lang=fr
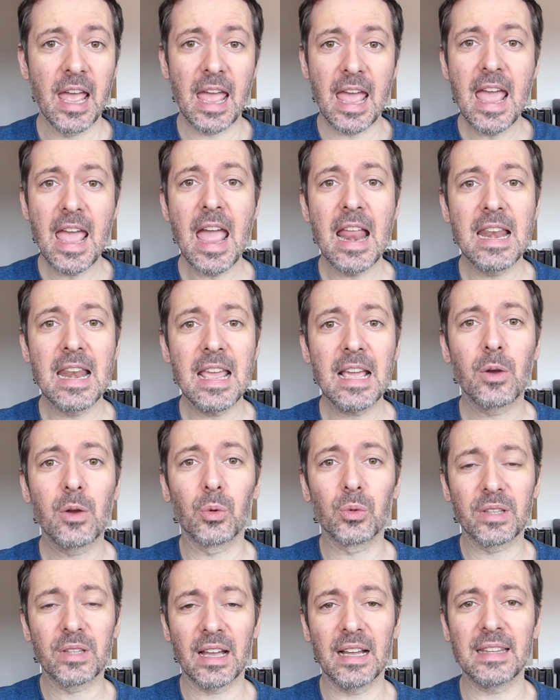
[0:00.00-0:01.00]
et elle est
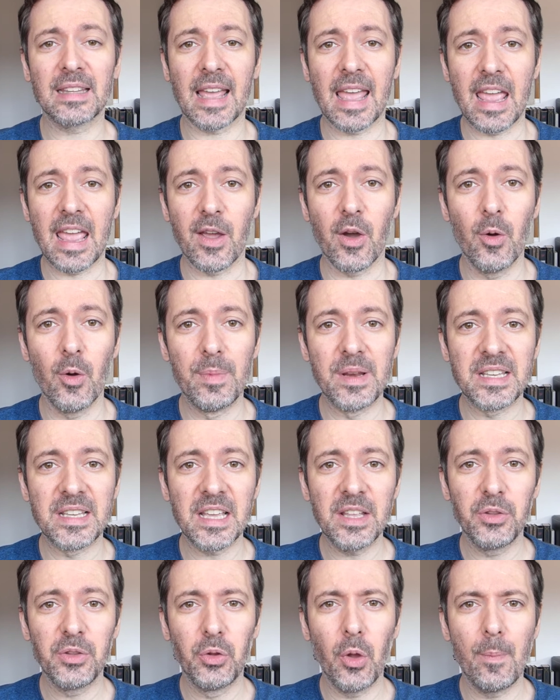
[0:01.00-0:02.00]
contrainte et
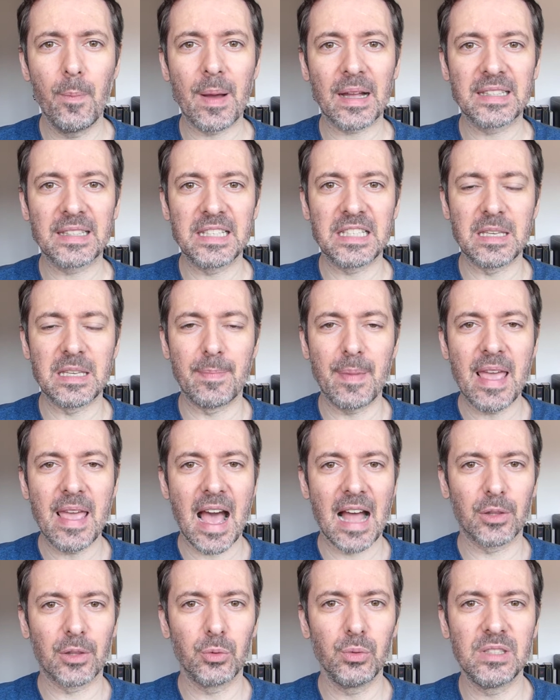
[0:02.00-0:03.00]
obligée de participer
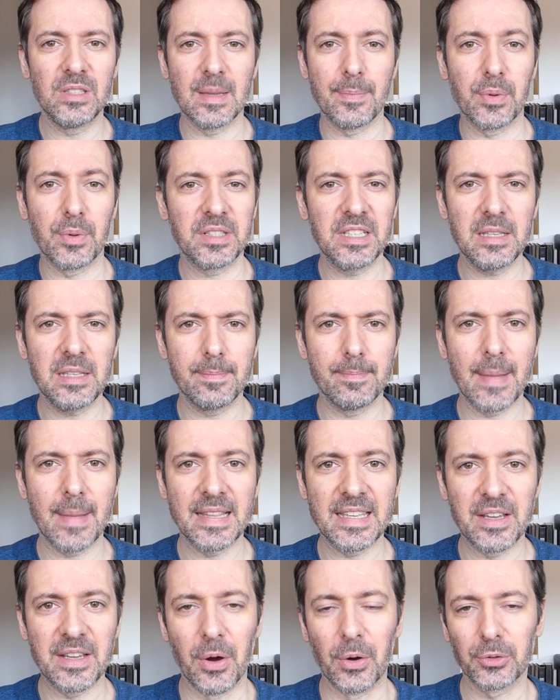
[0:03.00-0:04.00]
à toutes ces petites
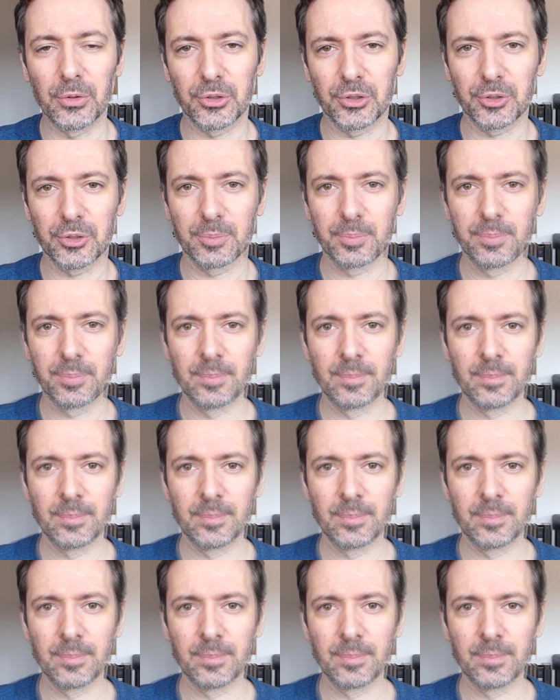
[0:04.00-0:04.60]
manigances.